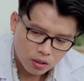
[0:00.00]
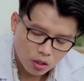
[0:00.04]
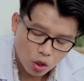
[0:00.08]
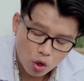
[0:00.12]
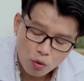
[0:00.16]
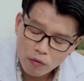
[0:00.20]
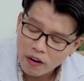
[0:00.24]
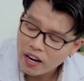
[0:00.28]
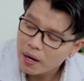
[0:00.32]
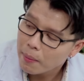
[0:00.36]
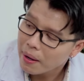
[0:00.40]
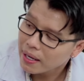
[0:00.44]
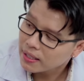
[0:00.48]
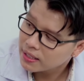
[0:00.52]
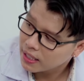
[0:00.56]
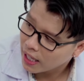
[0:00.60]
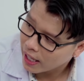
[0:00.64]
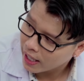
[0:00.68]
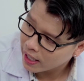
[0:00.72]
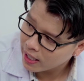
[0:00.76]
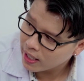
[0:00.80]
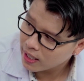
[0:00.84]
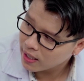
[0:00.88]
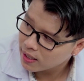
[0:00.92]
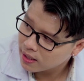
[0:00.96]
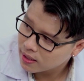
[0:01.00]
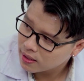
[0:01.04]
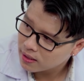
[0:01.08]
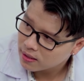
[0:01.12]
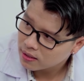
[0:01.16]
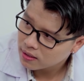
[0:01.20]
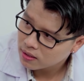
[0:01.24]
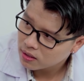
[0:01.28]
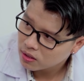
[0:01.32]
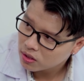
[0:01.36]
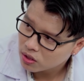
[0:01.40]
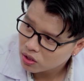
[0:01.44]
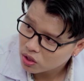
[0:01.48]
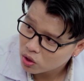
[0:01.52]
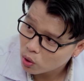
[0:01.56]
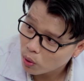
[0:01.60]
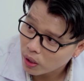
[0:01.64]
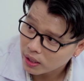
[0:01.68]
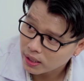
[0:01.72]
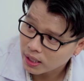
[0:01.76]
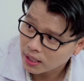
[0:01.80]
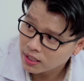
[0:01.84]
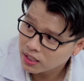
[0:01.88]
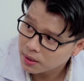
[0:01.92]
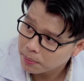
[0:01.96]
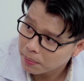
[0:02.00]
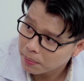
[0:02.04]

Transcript: tôi không phải là bác sĩ tôi là tính